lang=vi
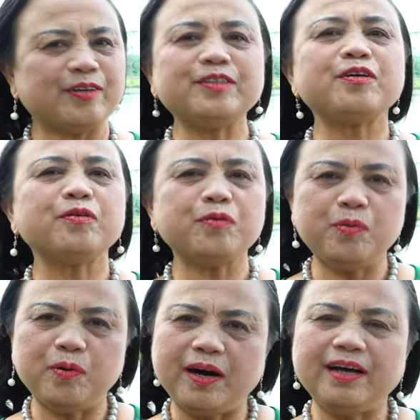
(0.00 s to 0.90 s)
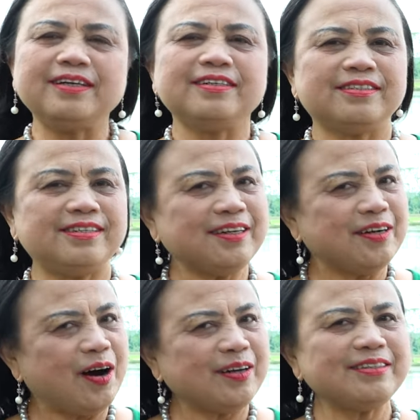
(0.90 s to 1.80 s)
có những con cua rất
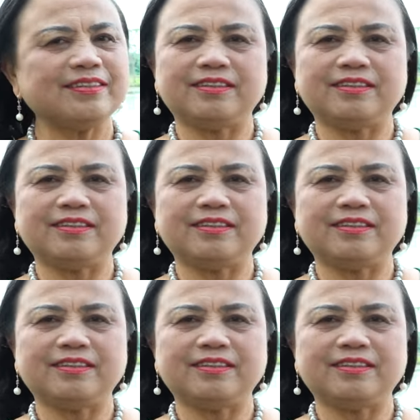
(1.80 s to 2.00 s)
ngon,